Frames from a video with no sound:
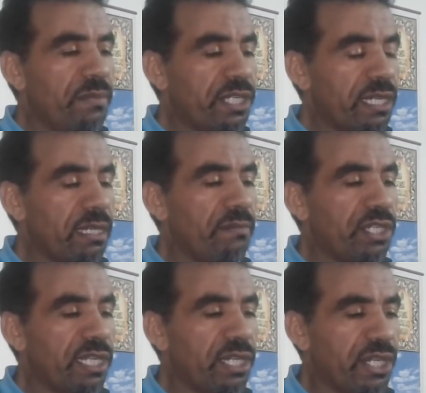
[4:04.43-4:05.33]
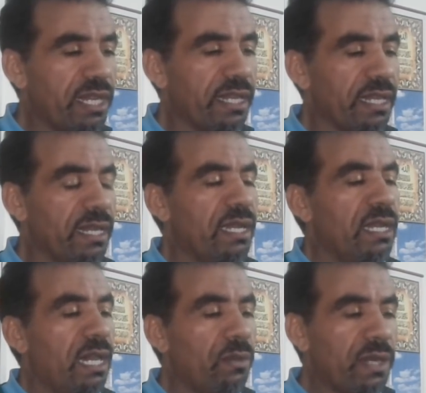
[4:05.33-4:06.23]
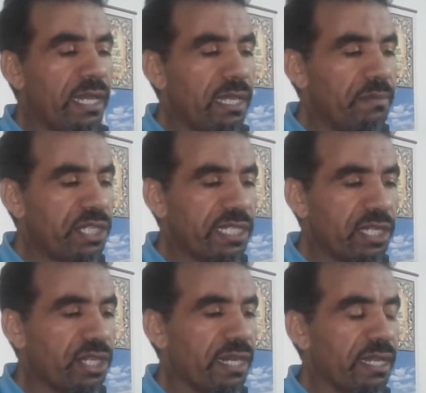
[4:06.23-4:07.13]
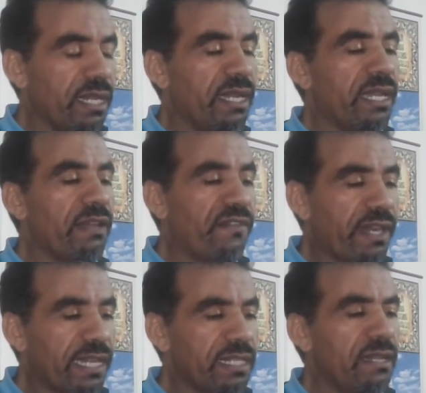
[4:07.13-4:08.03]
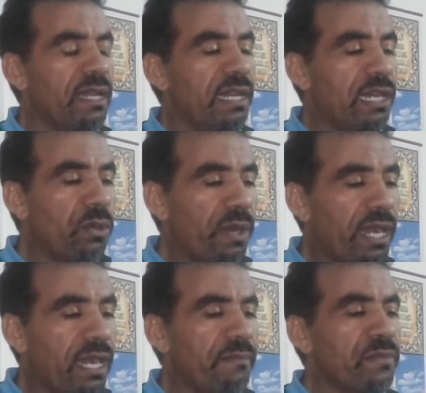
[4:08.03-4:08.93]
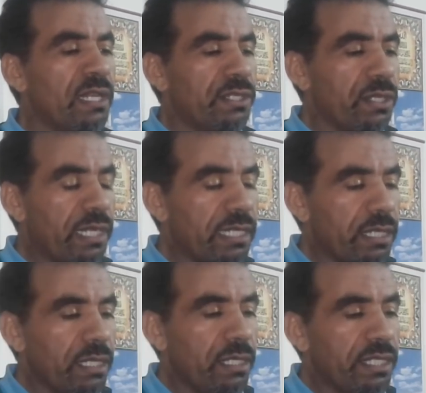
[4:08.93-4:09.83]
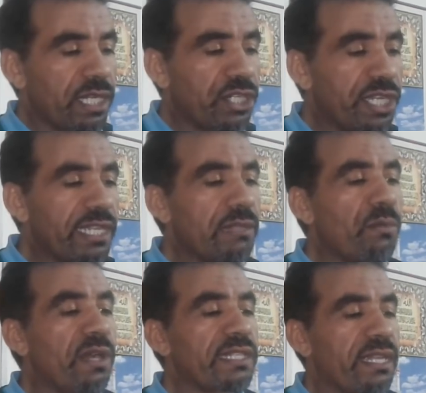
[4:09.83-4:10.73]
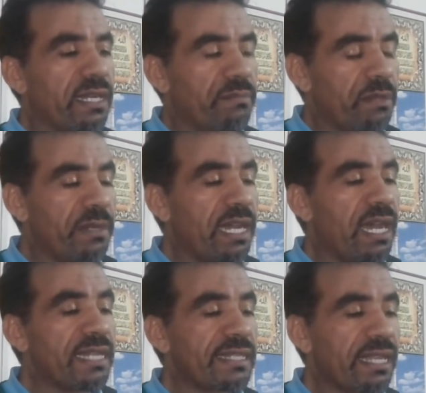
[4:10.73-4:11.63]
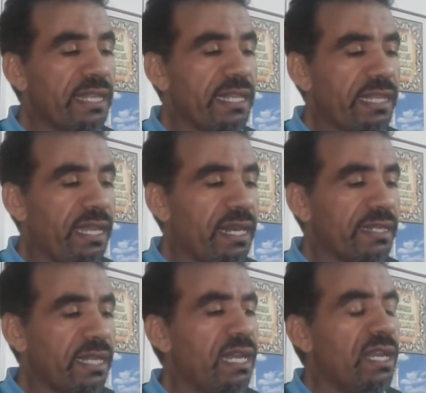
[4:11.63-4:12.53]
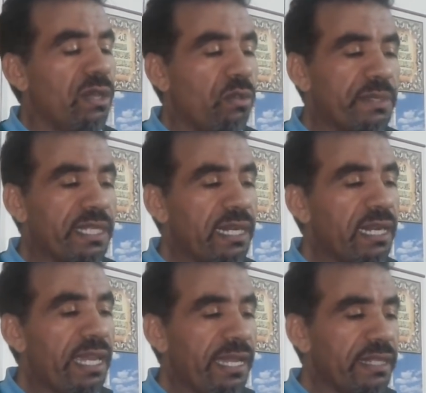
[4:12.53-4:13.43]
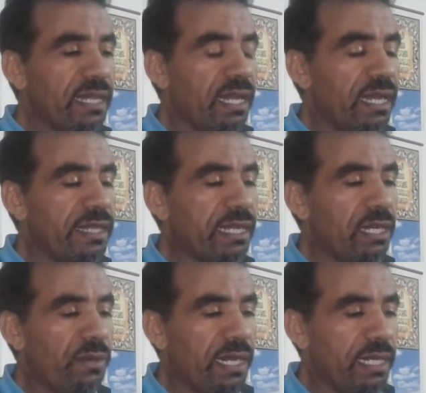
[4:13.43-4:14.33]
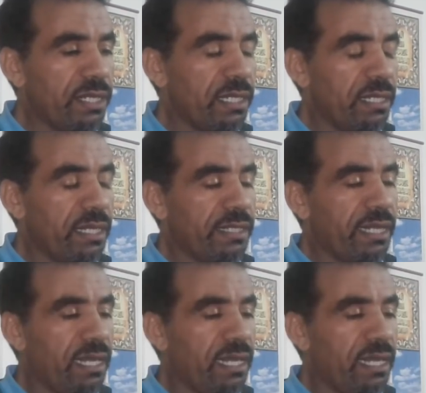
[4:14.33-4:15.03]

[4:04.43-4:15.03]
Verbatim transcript: ماشي ماشي اشهاريه او لا هي ماشي تجاريه هي فقط لوحه ترشيد المواطن بمعنى الصيدليات الحراسه وبالتالي لحينا هذيك اللوحه تاع